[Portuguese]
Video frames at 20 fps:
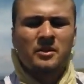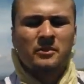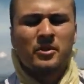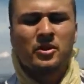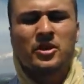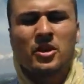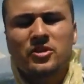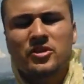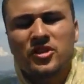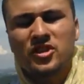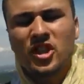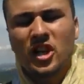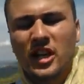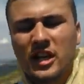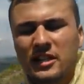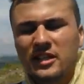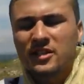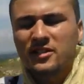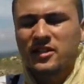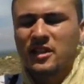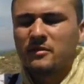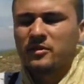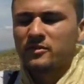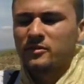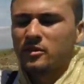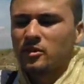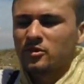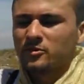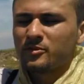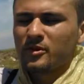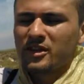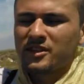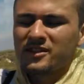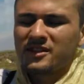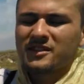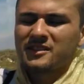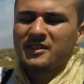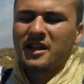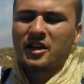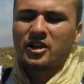Meu Deus, nós te agradecemos, meu Deus, por
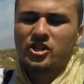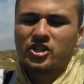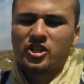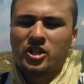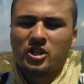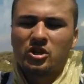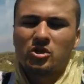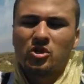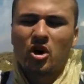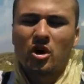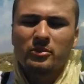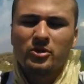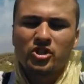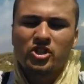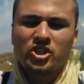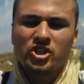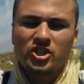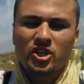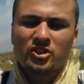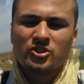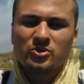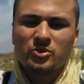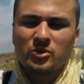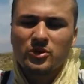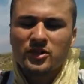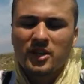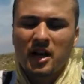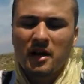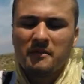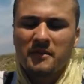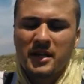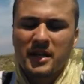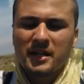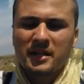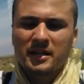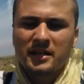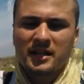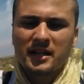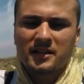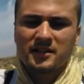esta tarde. Em nome de Jesus, amém.
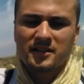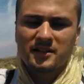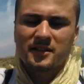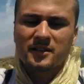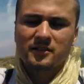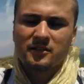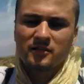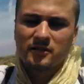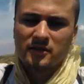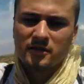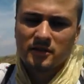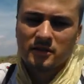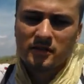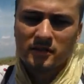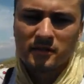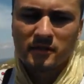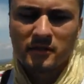Graças a Deus.